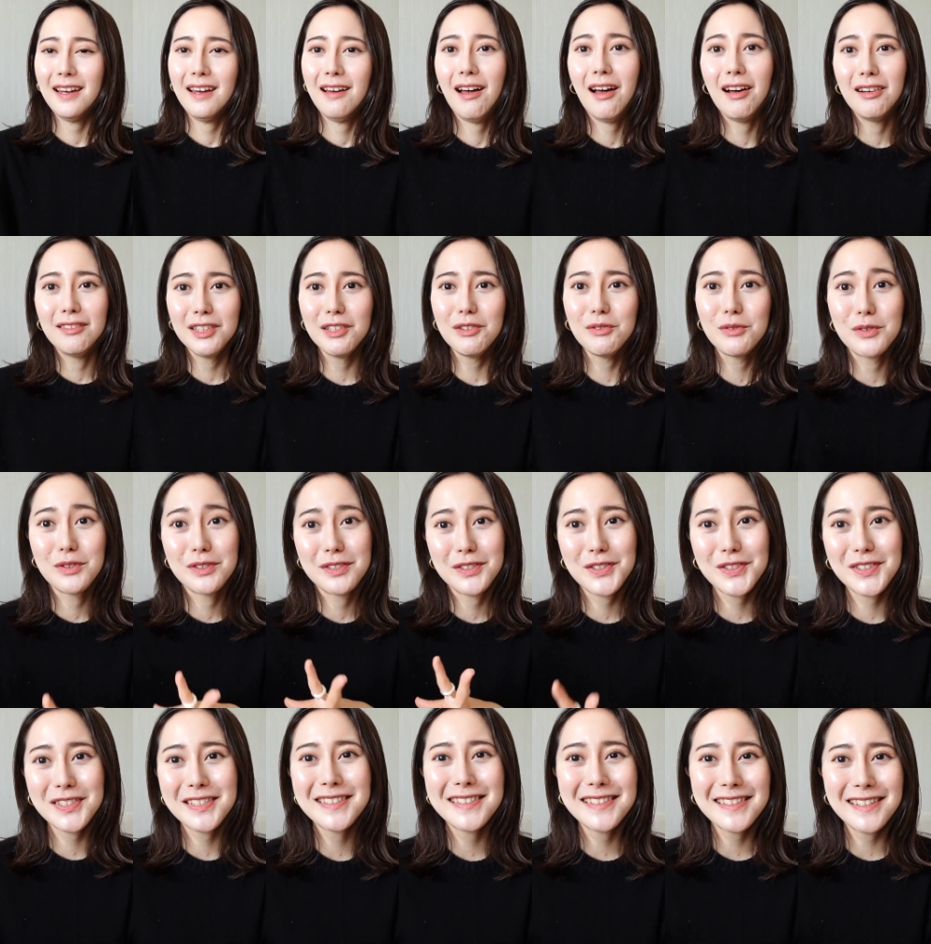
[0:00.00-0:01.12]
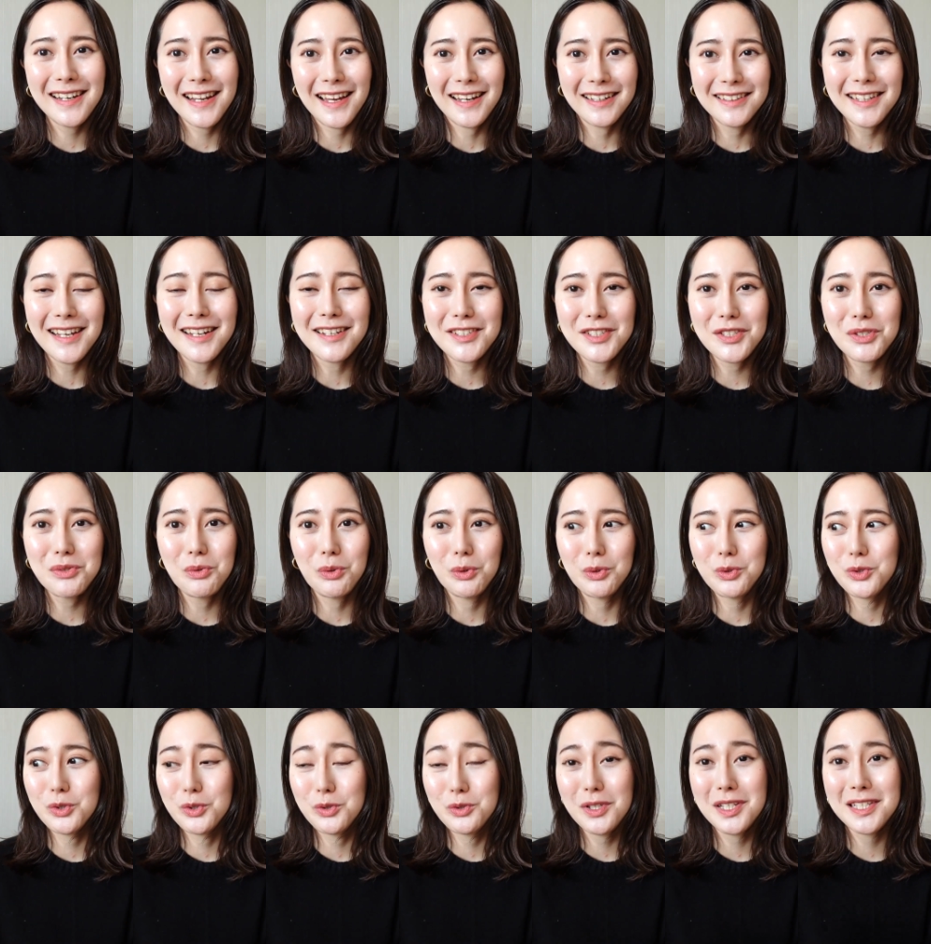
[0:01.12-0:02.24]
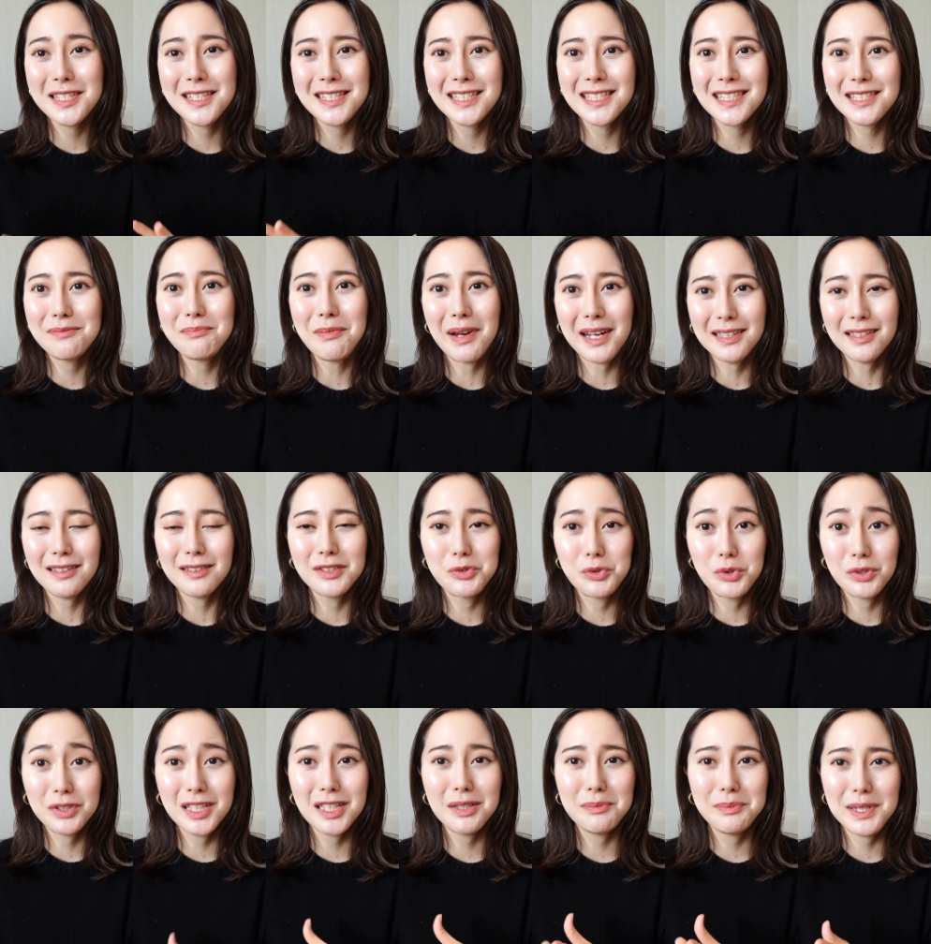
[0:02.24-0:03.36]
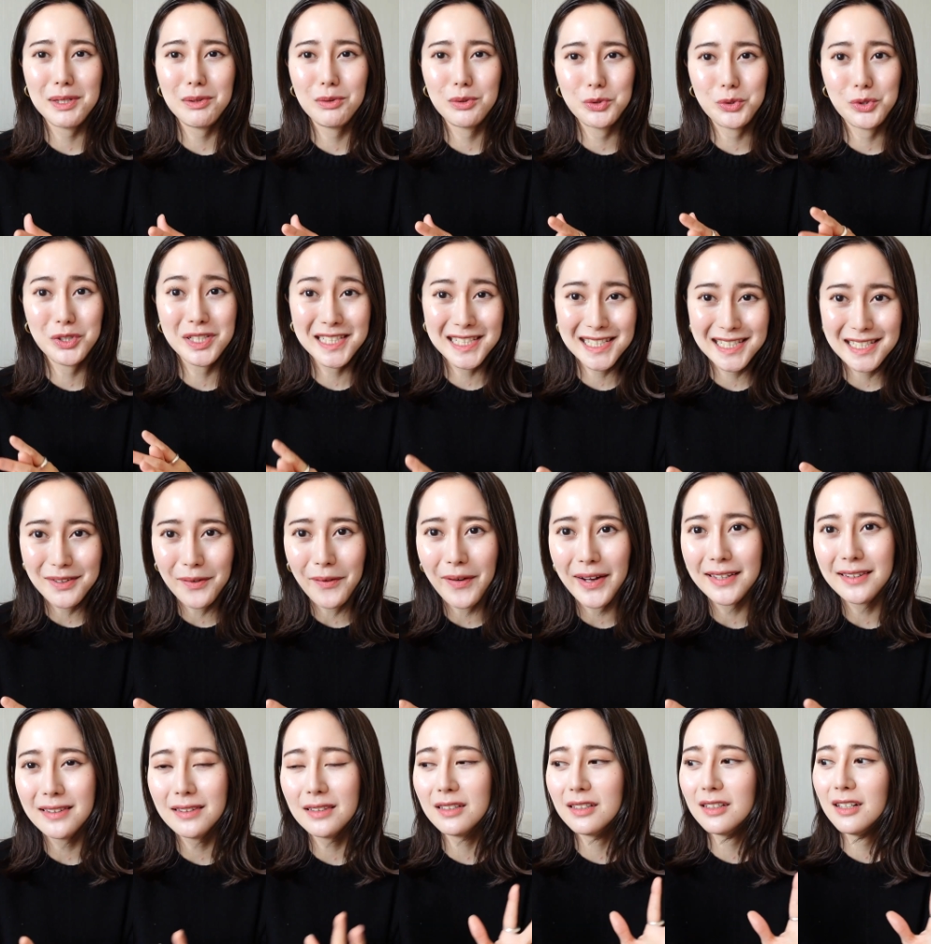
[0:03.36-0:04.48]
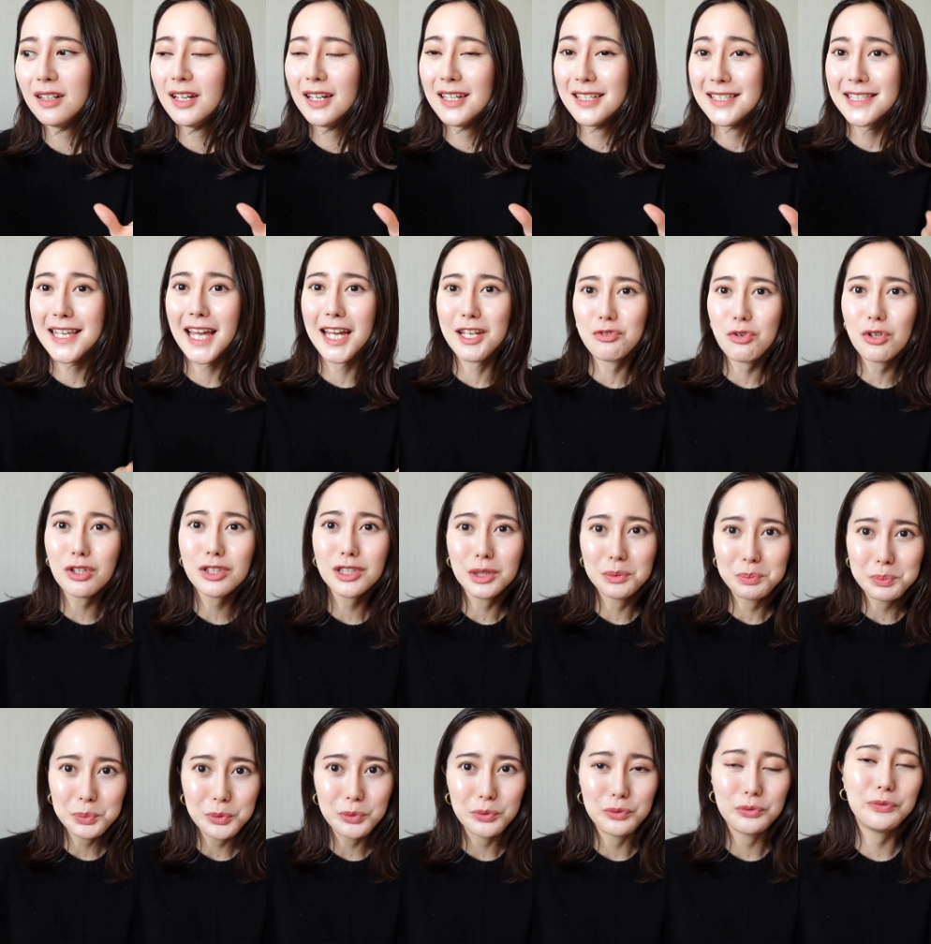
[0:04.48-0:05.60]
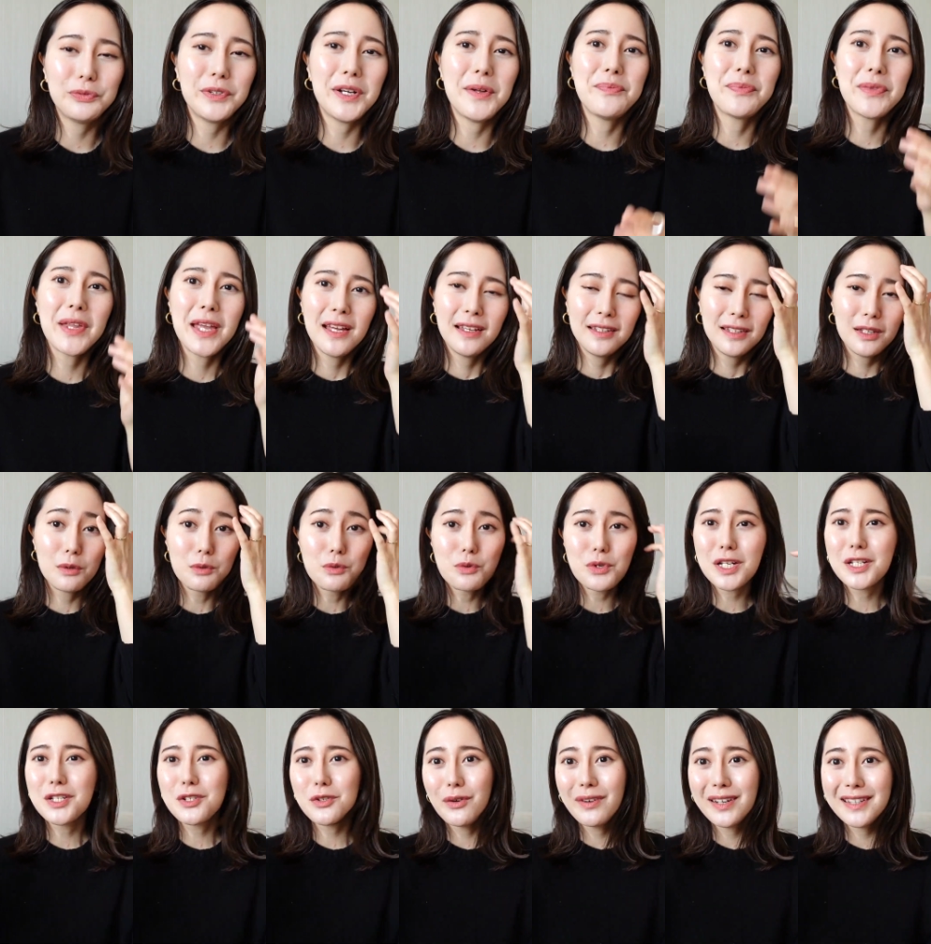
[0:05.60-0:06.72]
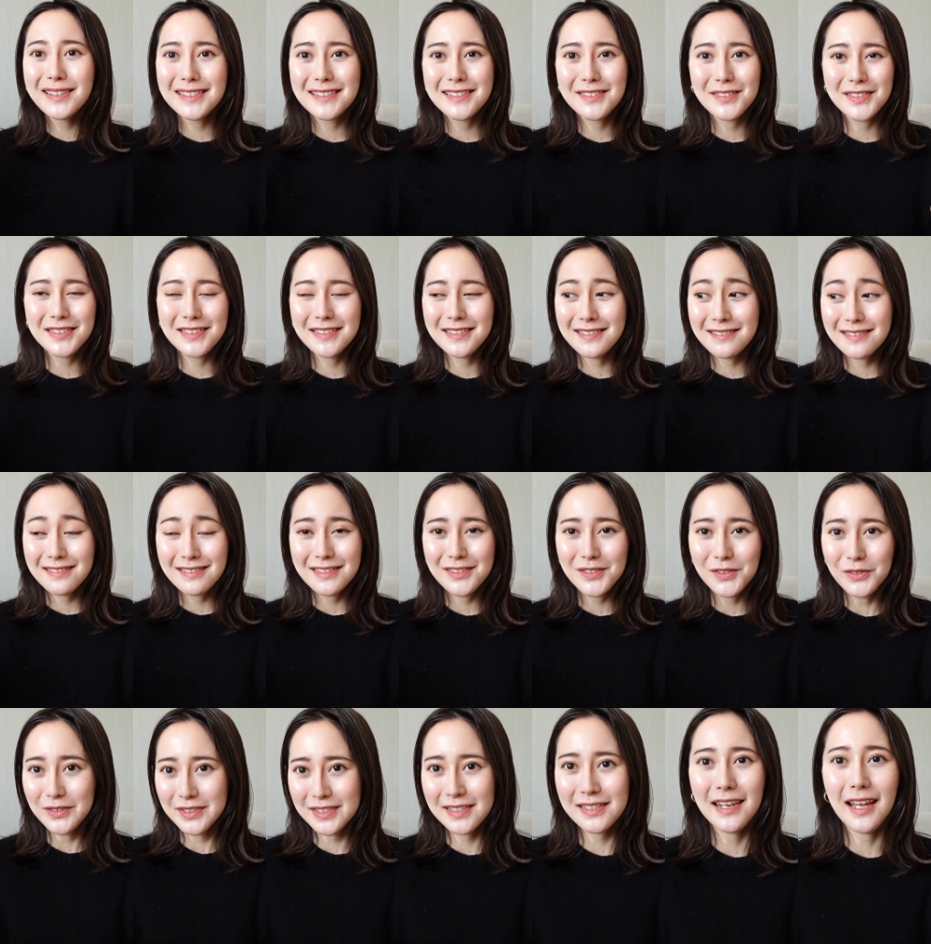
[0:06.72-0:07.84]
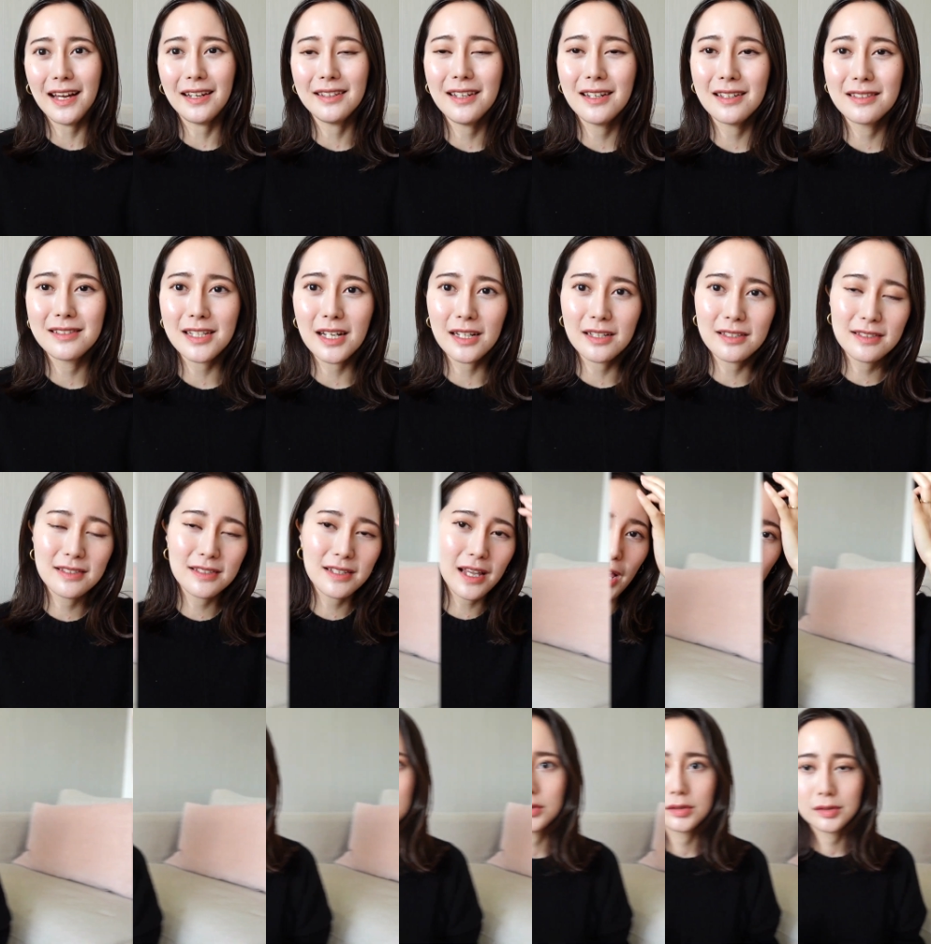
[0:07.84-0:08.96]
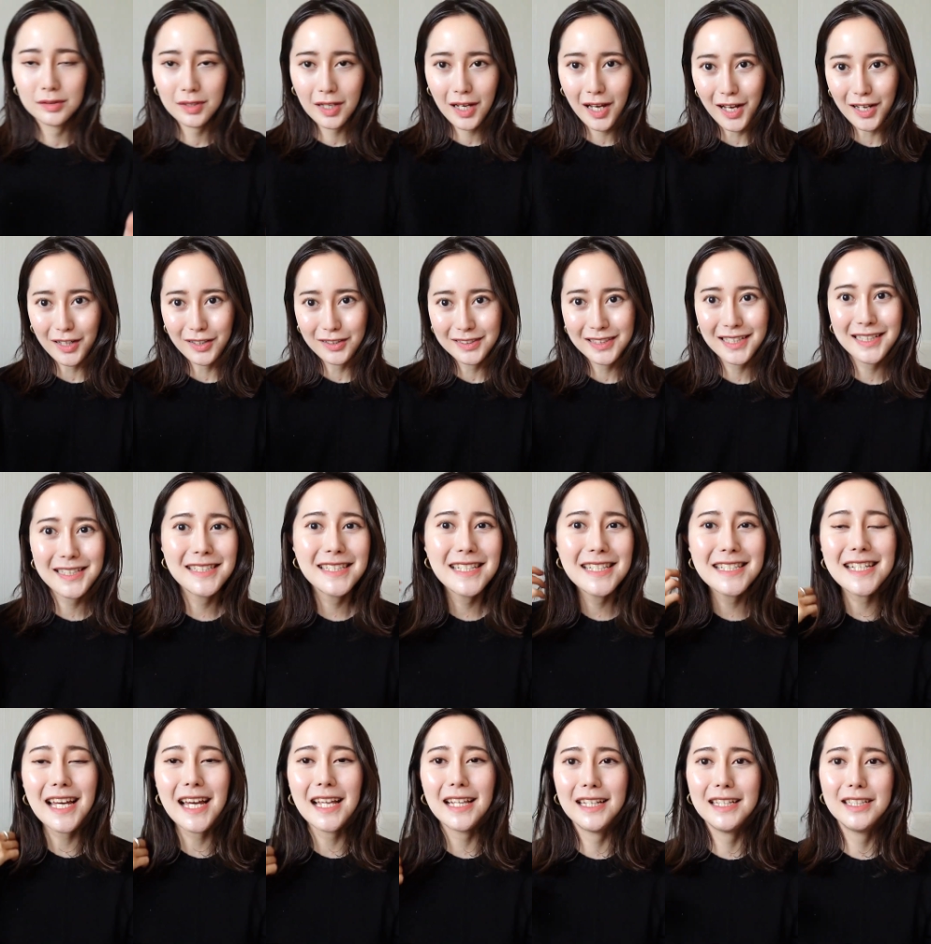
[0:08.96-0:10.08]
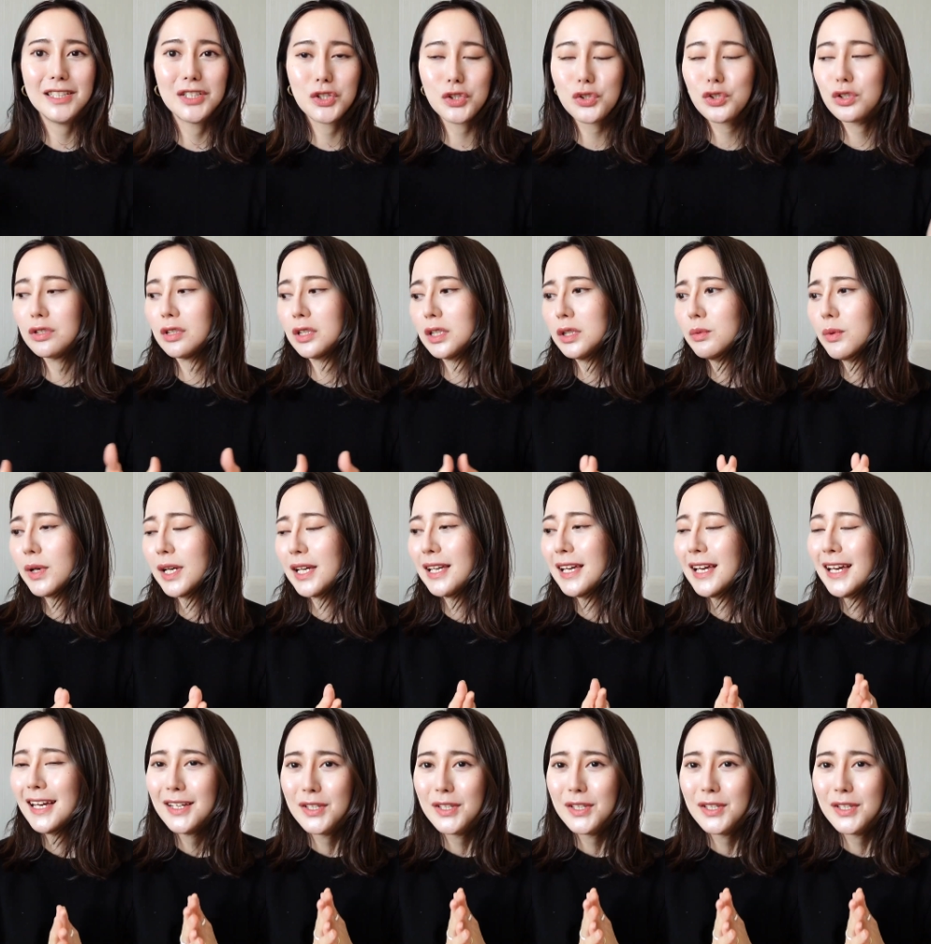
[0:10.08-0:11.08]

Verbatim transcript: 好，那我就是这两样是我觉得最近真买到觉得特别，我觉得喜欢的彩妆的部分。那我最近就会一直就是用这两样这样子。好，好，那接下来的是呢，因为